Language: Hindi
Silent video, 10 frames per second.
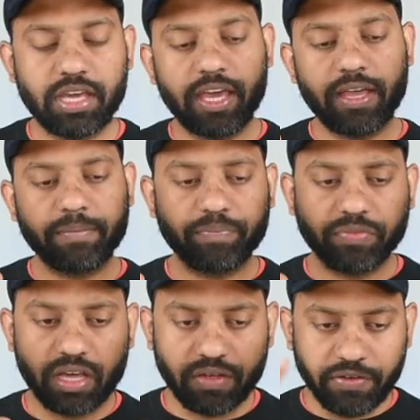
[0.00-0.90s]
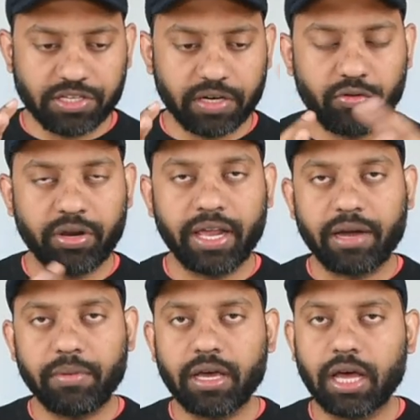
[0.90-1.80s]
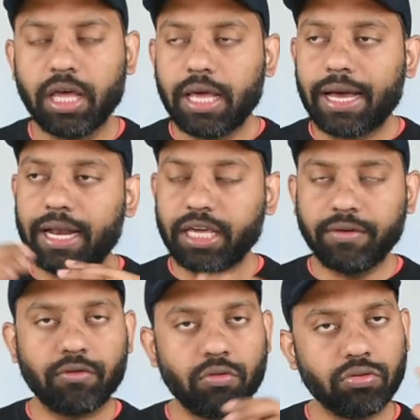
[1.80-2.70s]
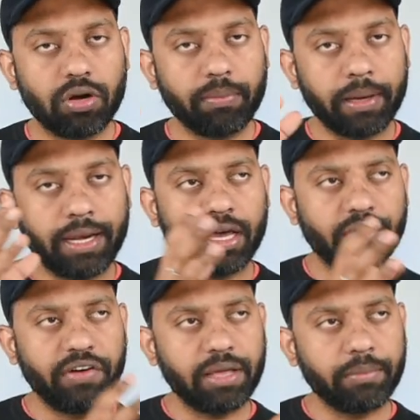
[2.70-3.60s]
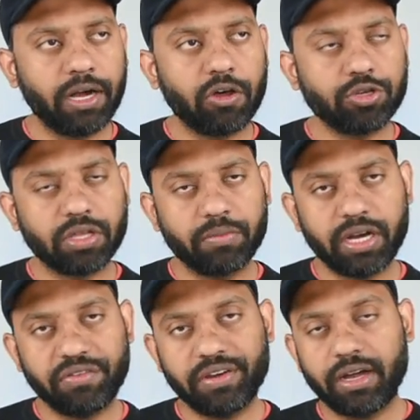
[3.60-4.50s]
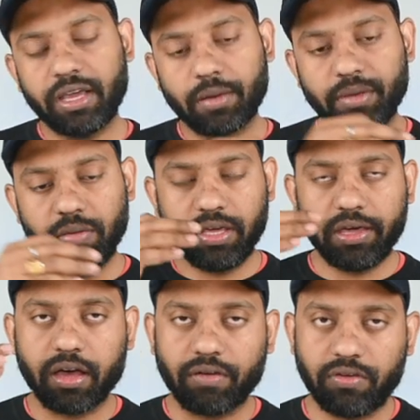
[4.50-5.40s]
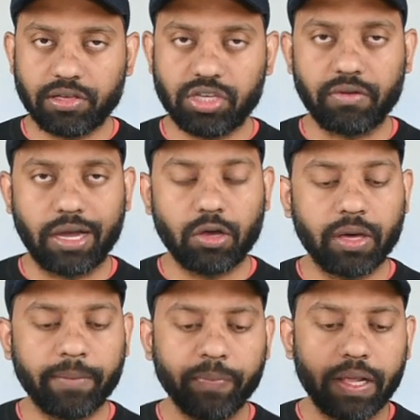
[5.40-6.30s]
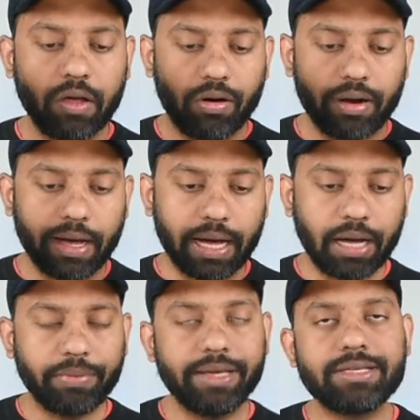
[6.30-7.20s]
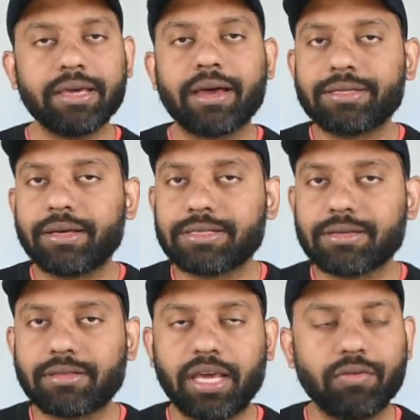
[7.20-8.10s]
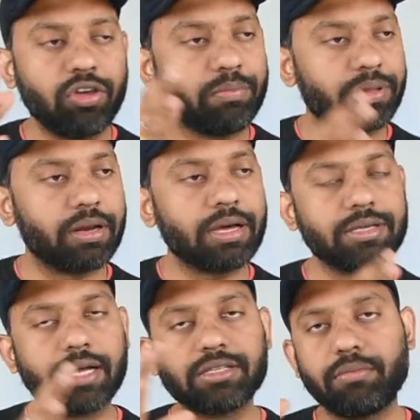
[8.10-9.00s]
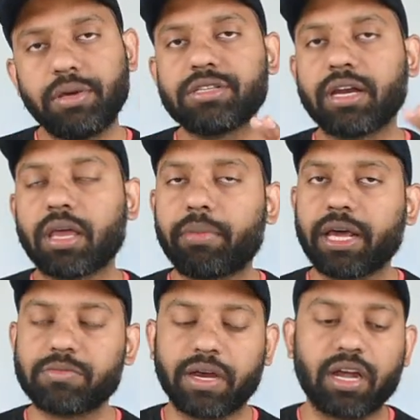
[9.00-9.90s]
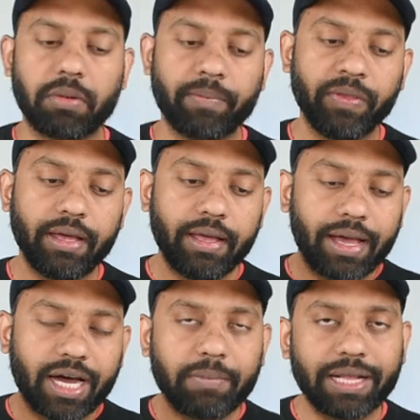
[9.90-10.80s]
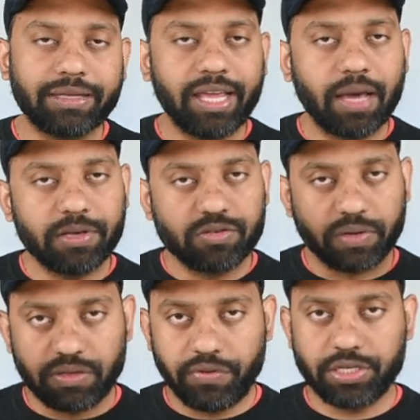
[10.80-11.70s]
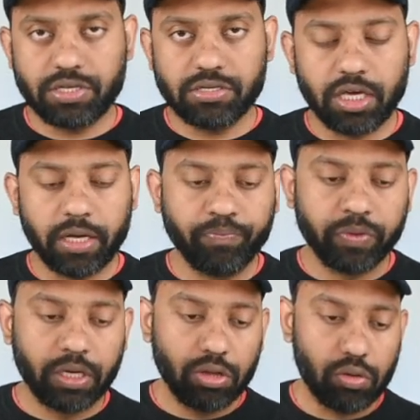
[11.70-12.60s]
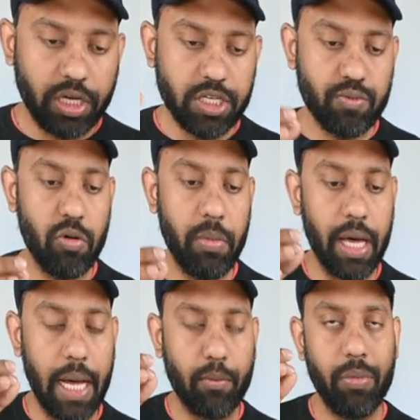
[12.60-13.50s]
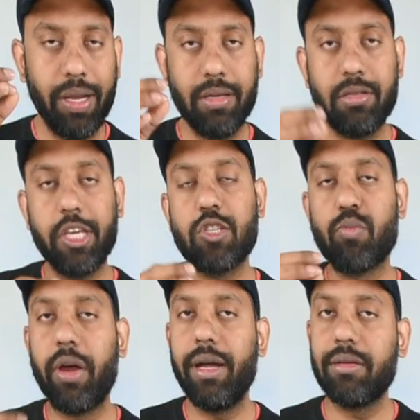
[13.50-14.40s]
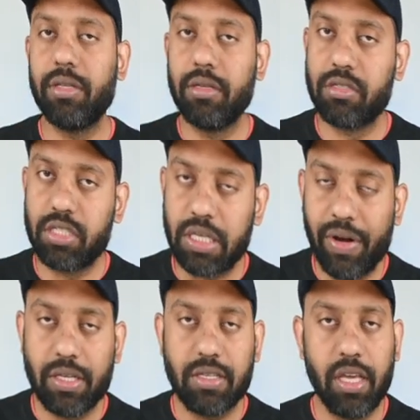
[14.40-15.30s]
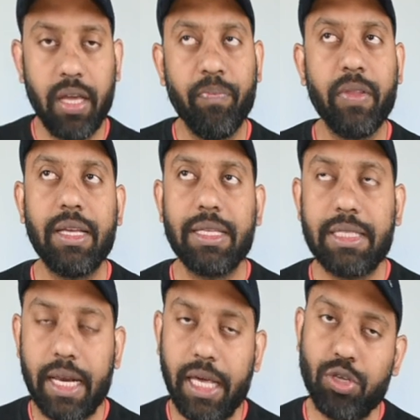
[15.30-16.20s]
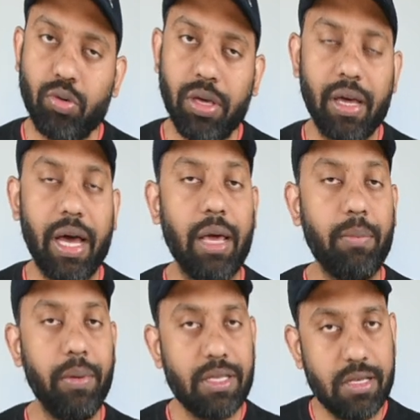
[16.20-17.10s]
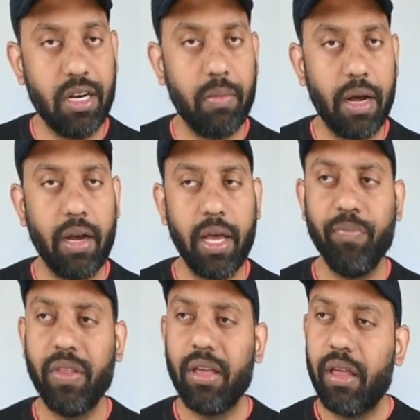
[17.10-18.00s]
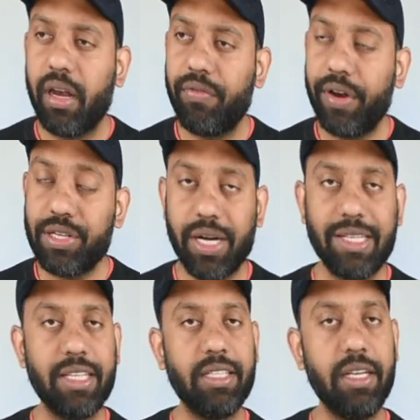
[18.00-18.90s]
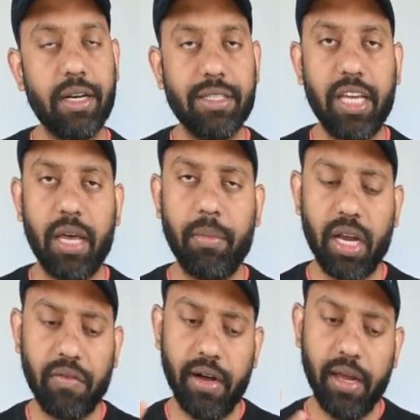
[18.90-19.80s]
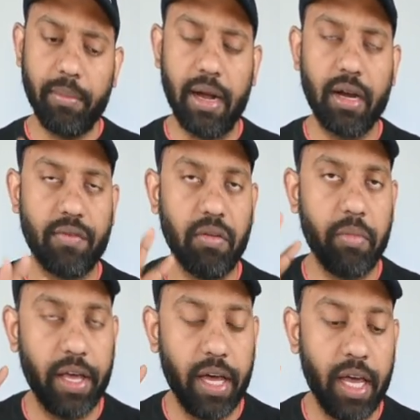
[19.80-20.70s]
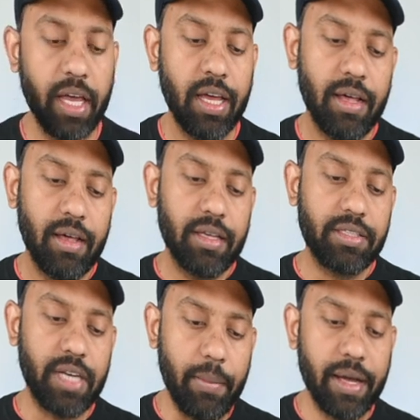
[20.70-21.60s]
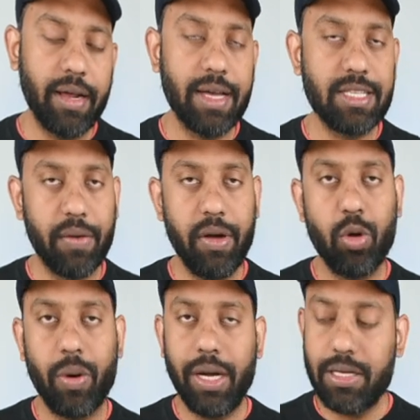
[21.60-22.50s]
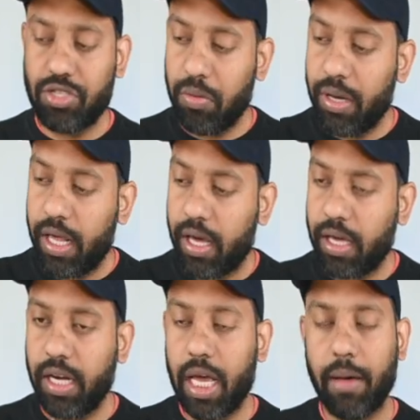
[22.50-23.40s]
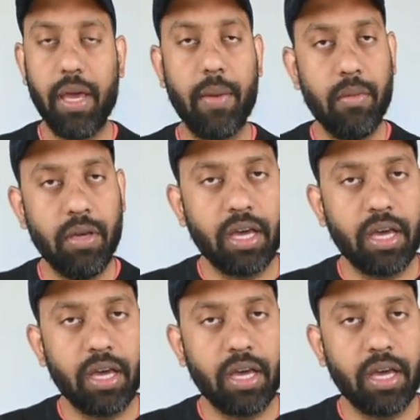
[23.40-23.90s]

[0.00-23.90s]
ये काफ़ी अच्छा फ़ोन है रेडमी का हालांकि फ़ोन थोड़ा पहले काफ़ी टाइम पहले लॉन्च हुआ था पर डेफिनेटली अभी भी ये काफ़ी अच्छी वैल्यू है और आप इसे कंसिडर कर सकते हैं वही पंद्रह से बीस के प्राइस ब्रैकेट में अगर बात करें यहाँ पे स्पेसिफिकेशन की तो इस फ़ोन में आपको मिलेगी सिक्स पॉइंट सिक्स की स्क्रीन जो कि आई पी क्वालिटी पैनल है रिफ्रेश रेट सिक्सटी हर्ट्स ही है पर डेफिनेटली पैनल काफ़ी बढ़िया है स्नैपड्रैगन का सेवन जी मिलेगा यानी आप गेमिंग